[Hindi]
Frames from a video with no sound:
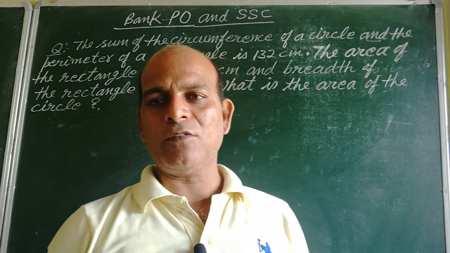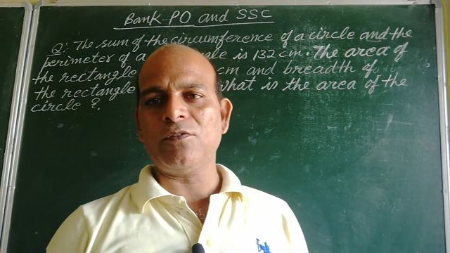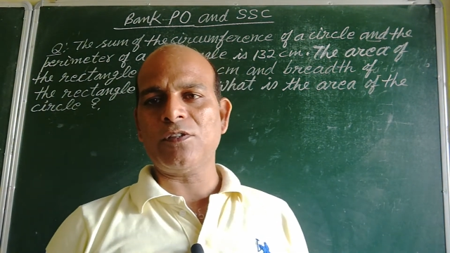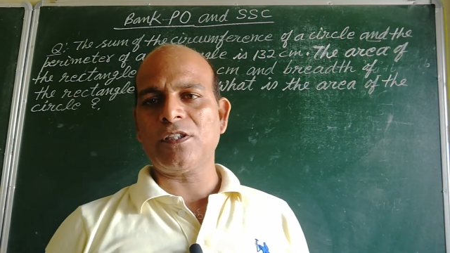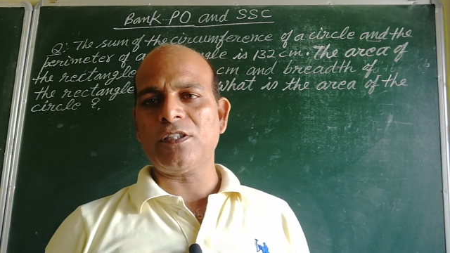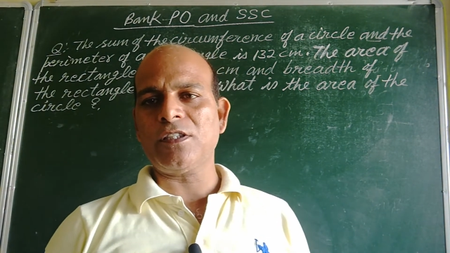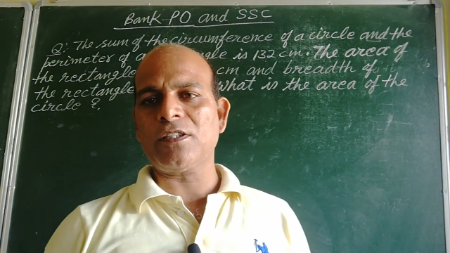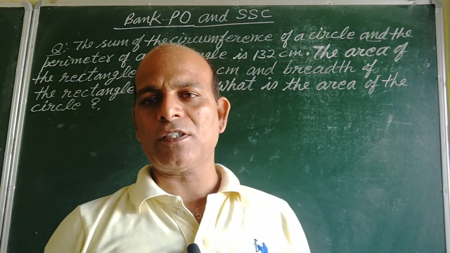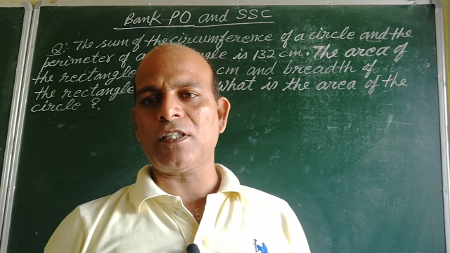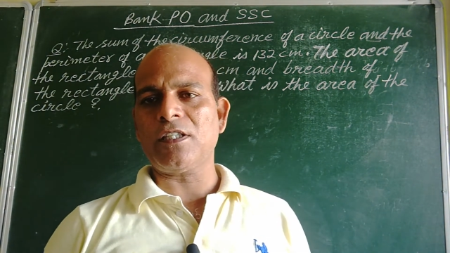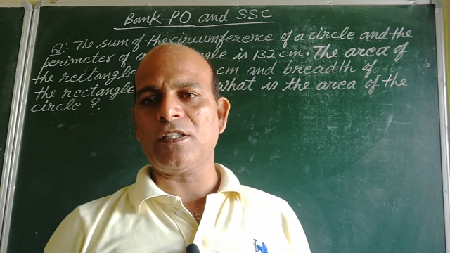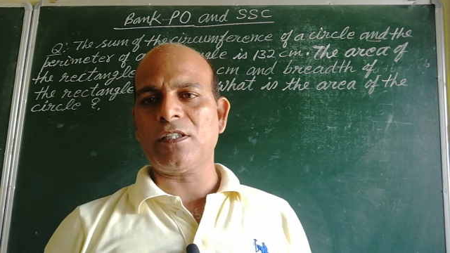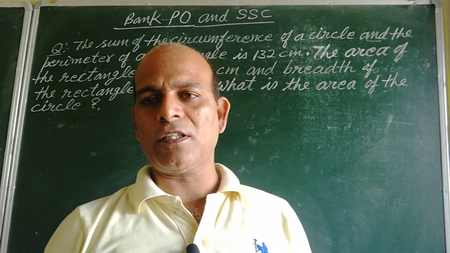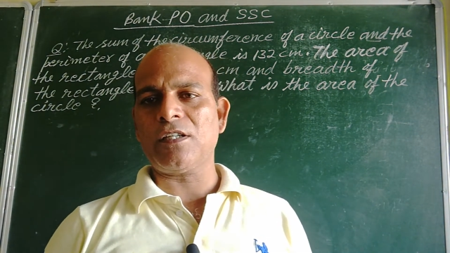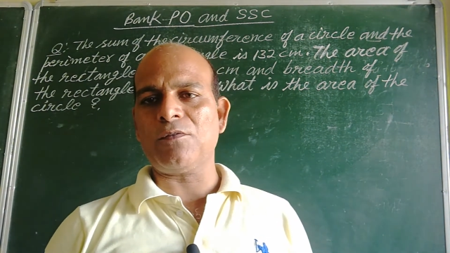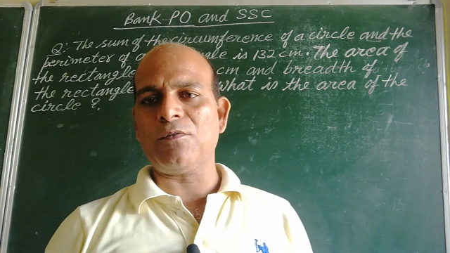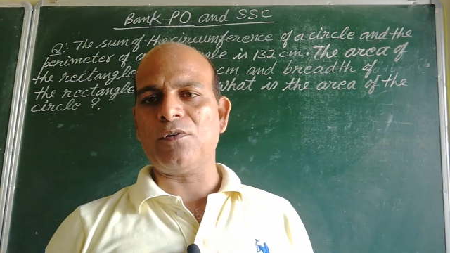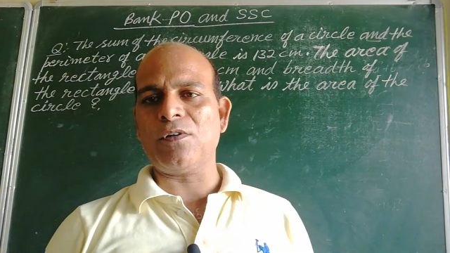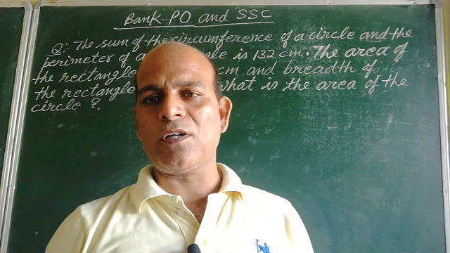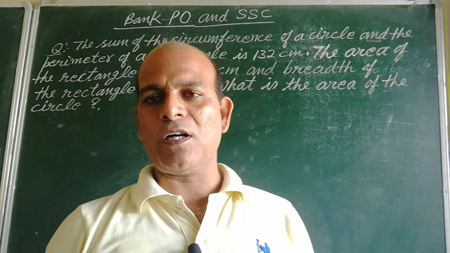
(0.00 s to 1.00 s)
कोचिंग
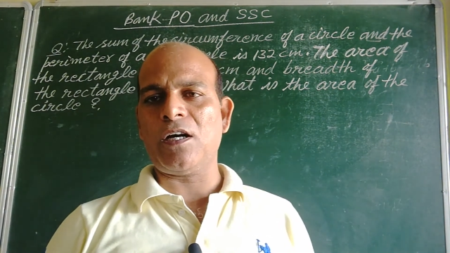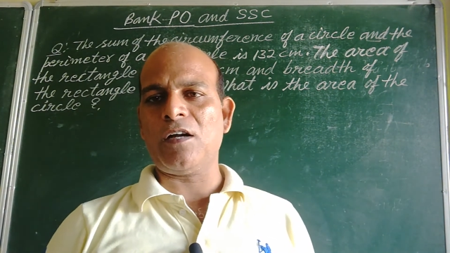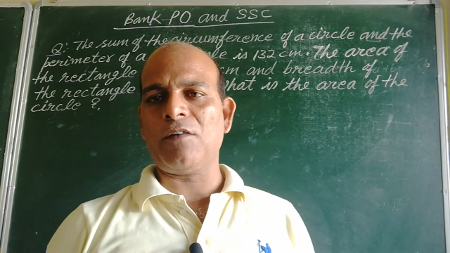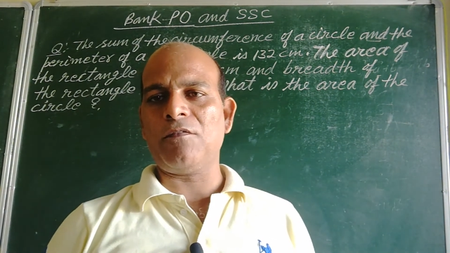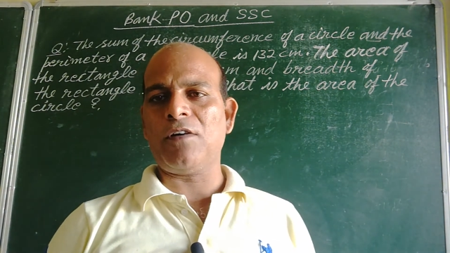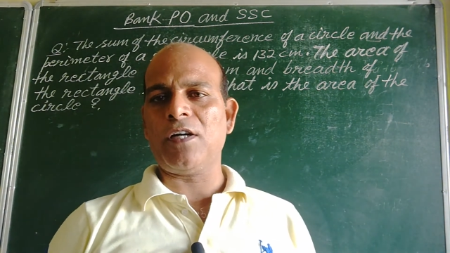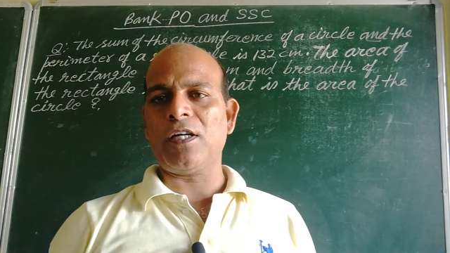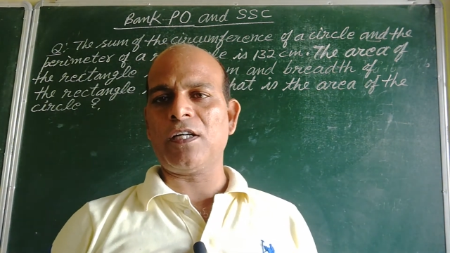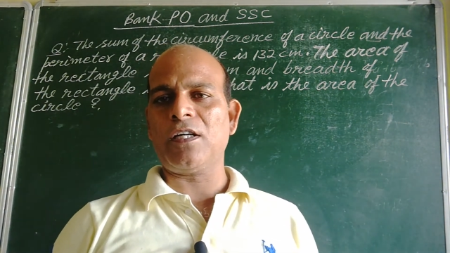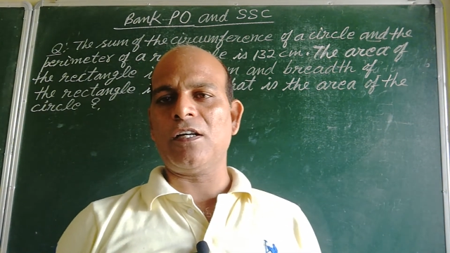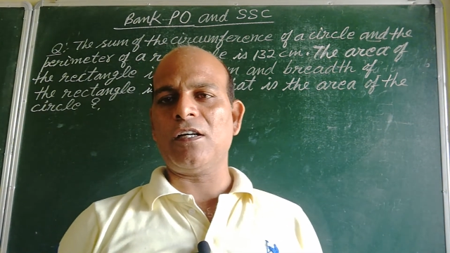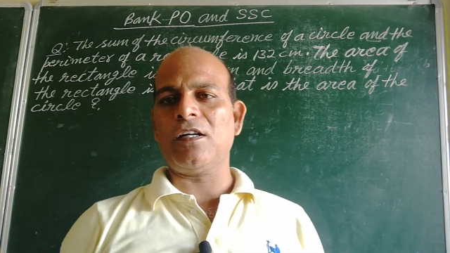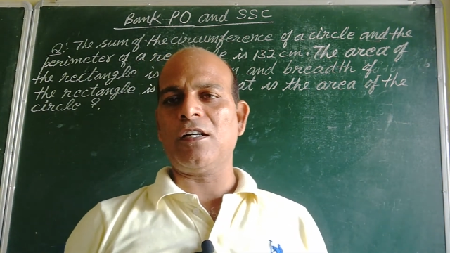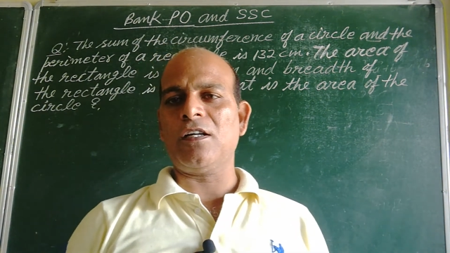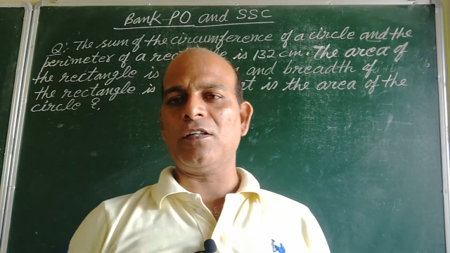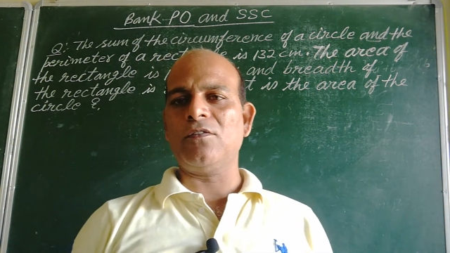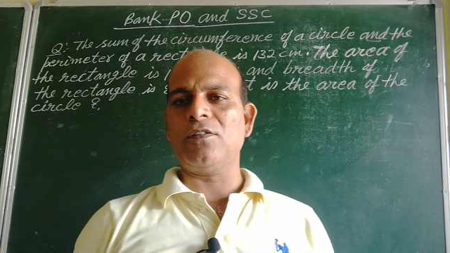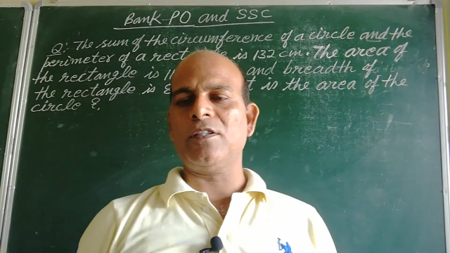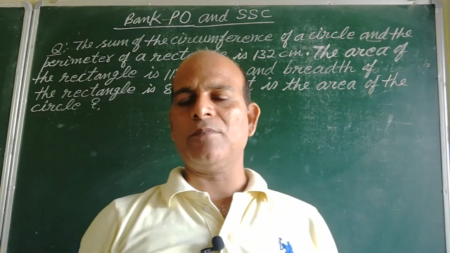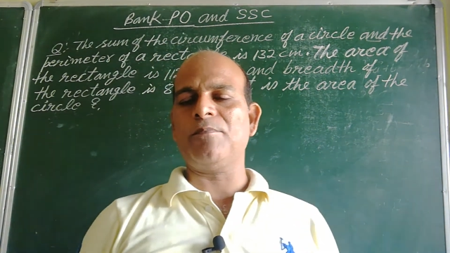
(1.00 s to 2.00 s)
सेंटर ओंकार वाटिका
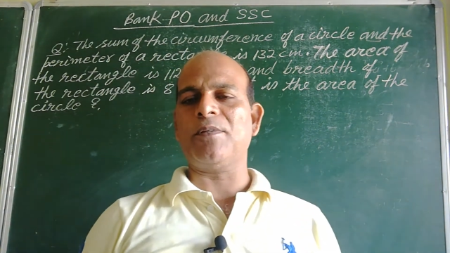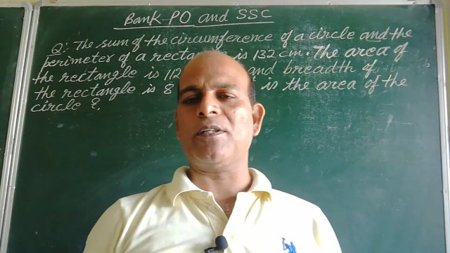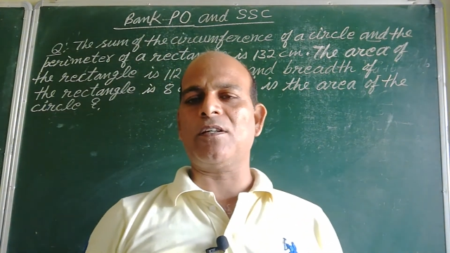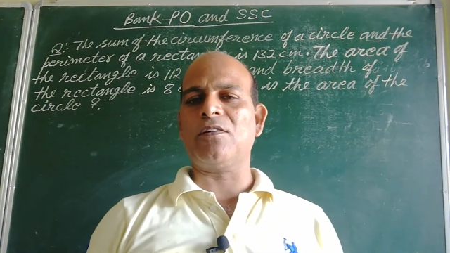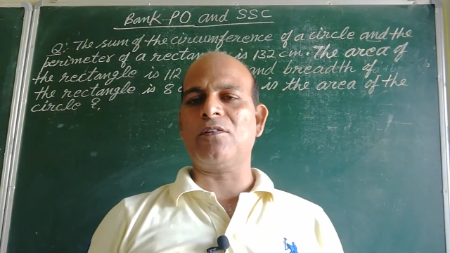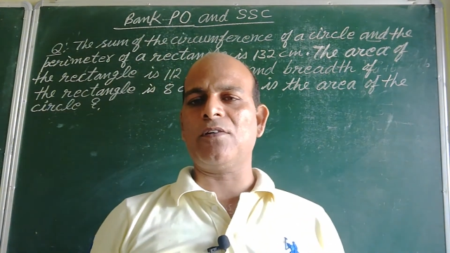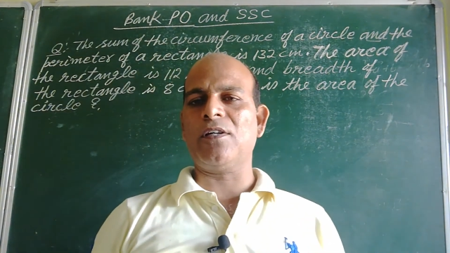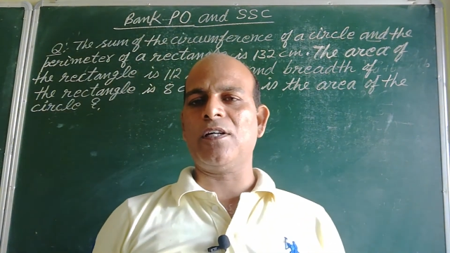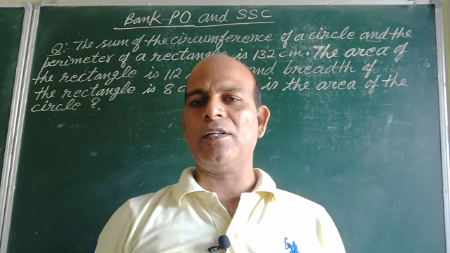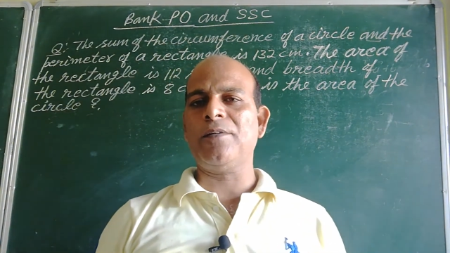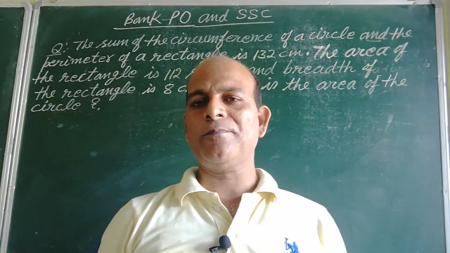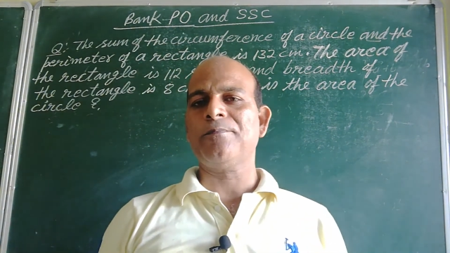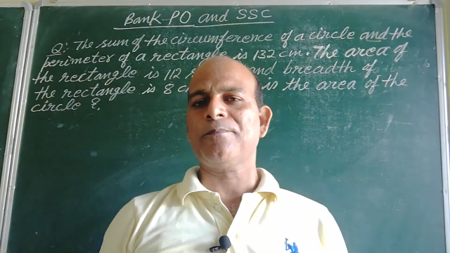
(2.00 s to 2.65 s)
कॉलोनी पटरौना